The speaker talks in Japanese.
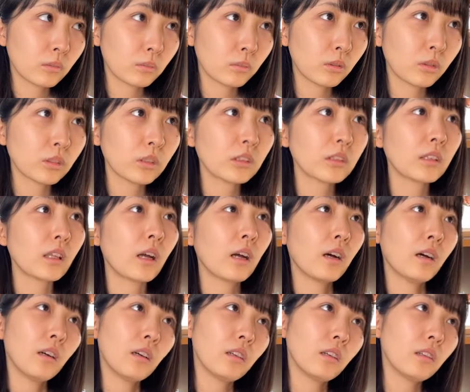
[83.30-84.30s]

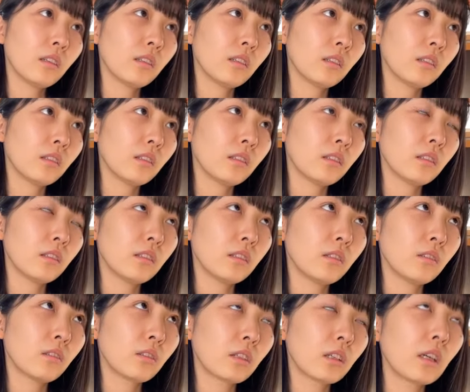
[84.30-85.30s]
ポスター
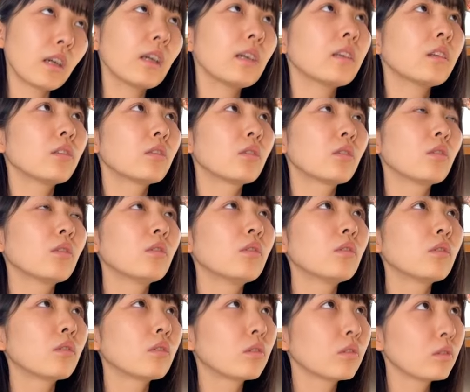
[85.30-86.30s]
北海道
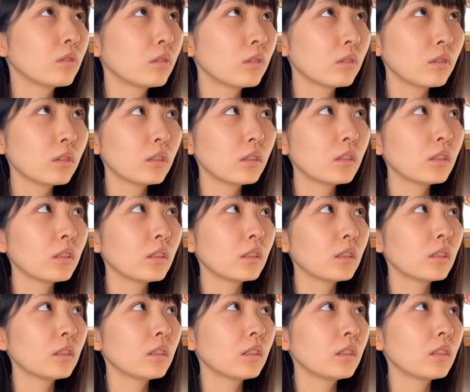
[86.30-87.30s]
東
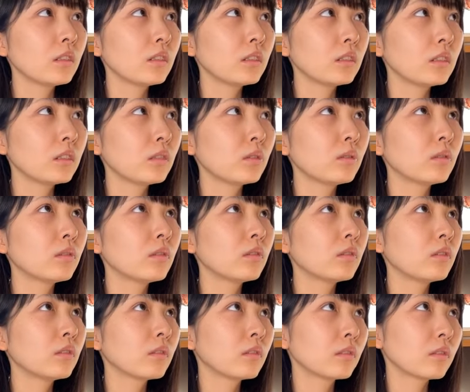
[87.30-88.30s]
北地
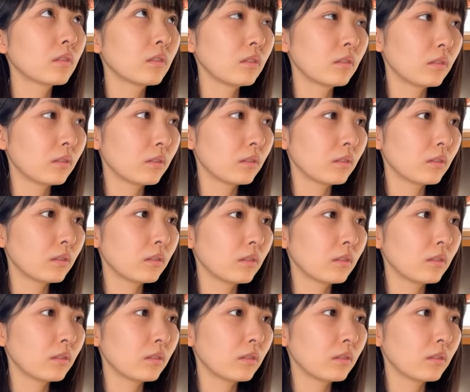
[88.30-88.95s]
方の